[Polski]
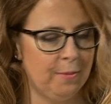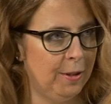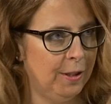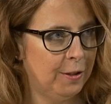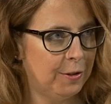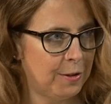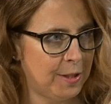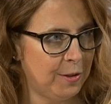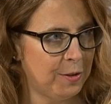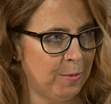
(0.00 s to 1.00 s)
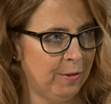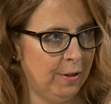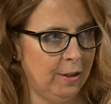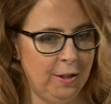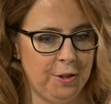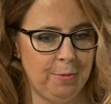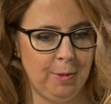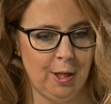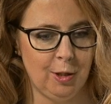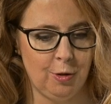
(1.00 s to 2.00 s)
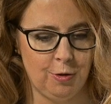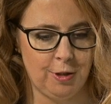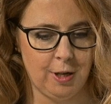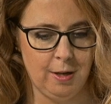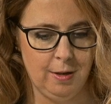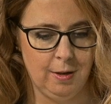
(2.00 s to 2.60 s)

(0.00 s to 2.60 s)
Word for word: pani doktor za rozmowę. Liczymy na to, że